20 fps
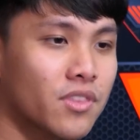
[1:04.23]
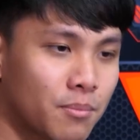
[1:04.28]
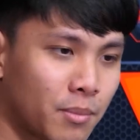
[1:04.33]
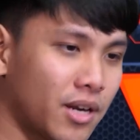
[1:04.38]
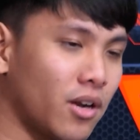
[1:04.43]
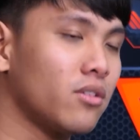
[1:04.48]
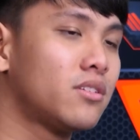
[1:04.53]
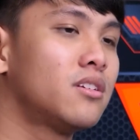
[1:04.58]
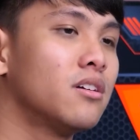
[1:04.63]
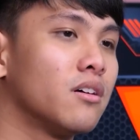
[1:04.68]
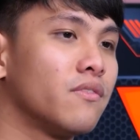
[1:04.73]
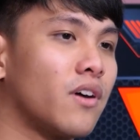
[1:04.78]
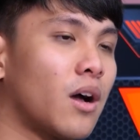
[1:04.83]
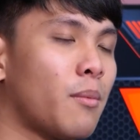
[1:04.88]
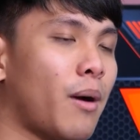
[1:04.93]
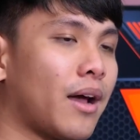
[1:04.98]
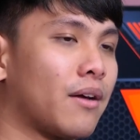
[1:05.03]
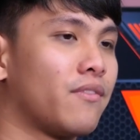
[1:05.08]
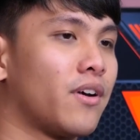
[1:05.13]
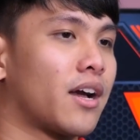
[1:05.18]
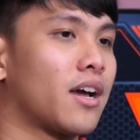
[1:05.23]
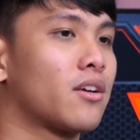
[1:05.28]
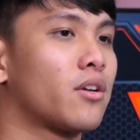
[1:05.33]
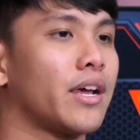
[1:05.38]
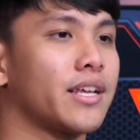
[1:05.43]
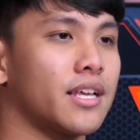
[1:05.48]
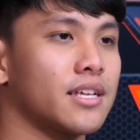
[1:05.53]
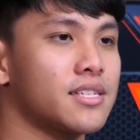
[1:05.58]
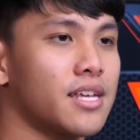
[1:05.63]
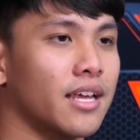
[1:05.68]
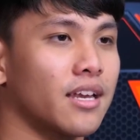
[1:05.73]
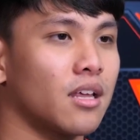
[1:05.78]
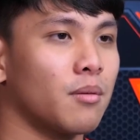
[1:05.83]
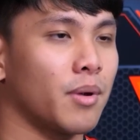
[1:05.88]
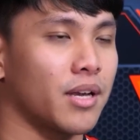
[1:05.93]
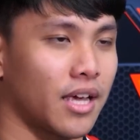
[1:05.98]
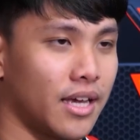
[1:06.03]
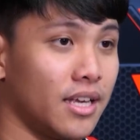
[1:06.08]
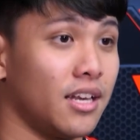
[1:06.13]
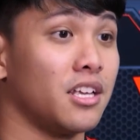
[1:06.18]
Mình nói trước với các bạn về cái Ray Tracing đi,
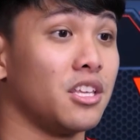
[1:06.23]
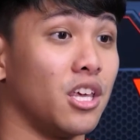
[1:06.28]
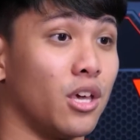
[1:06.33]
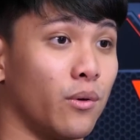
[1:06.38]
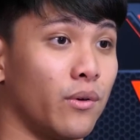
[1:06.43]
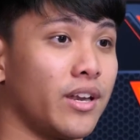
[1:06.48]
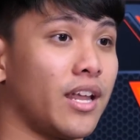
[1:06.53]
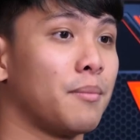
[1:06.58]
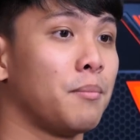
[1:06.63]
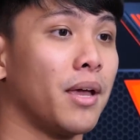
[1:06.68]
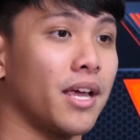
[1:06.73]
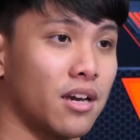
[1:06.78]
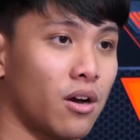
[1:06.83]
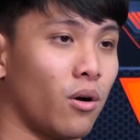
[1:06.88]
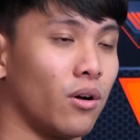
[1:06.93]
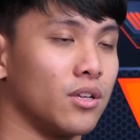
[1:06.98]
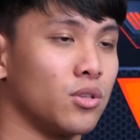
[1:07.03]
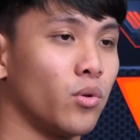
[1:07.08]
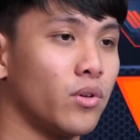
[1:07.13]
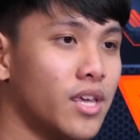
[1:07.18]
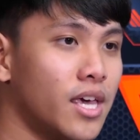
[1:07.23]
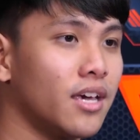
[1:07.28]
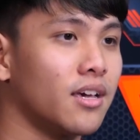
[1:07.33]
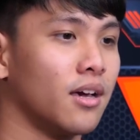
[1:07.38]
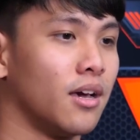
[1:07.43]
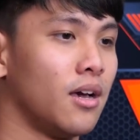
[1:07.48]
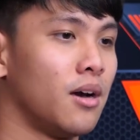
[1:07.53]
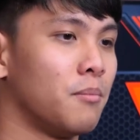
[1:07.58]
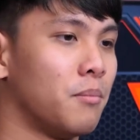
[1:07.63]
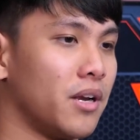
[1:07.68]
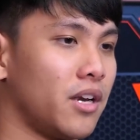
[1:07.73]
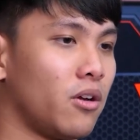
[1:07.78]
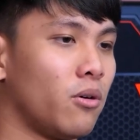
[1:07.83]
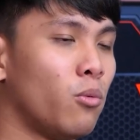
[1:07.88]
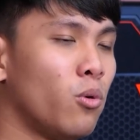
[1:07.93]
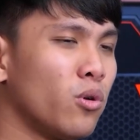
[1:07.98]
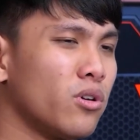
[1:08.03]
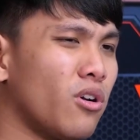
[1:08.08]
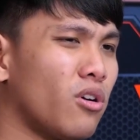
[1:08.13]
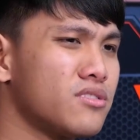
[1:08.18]
mình nghĩ là nhiều anh em biết rồi. Tuy nhiên, mình
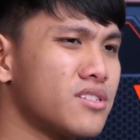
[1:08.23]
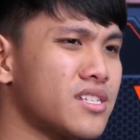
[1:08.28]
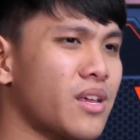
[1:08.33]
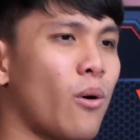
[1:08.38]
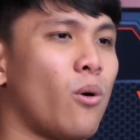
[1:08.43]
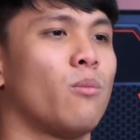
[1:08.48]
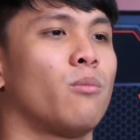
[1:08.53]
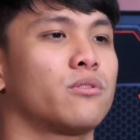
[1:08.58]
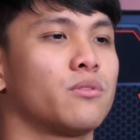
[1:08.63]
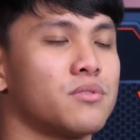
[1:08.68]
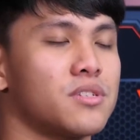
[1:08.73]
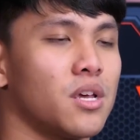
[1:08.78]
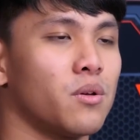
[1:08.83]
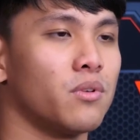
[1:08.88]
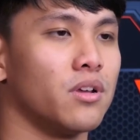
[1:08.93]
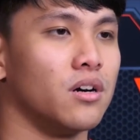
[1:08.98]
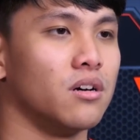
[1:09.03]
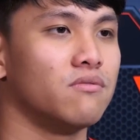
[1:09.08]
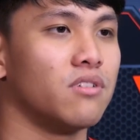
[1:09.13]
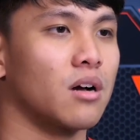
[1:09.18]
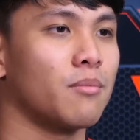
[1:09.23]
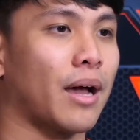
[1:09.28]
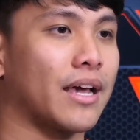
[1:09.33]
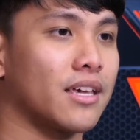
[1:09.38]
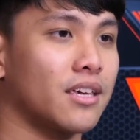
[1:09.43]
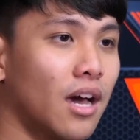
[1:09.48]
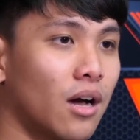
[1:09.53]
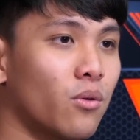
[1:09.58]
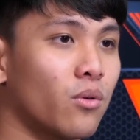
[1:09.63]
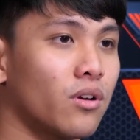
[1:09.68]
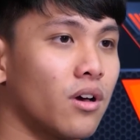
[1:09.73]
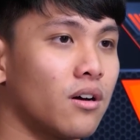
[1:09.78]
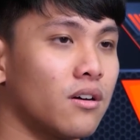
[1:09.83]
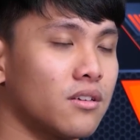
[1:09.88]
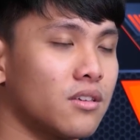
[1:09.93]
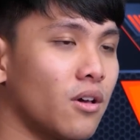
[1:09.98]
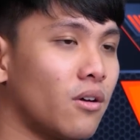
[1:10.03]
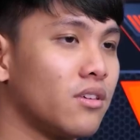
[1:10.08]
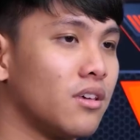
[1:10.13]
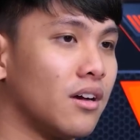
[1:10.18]
muốn nói sâu một chút xíu nữa về cái bản chất của
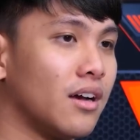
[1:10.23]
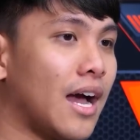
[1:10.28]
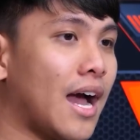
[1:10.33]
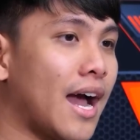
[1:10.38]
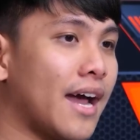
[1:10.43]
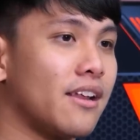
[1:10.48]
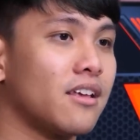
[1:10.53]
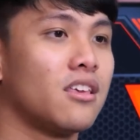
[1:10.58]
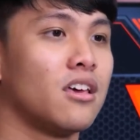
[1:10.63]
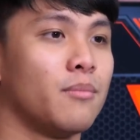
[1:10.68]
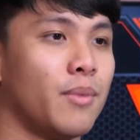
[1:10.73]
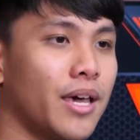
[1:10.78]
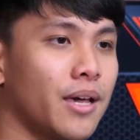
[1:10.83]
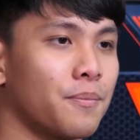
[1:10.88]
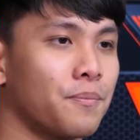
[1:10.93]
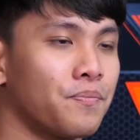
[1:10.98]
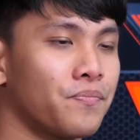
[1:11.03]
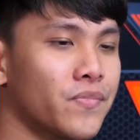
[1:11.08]
nó cho những ai đã chưa biết.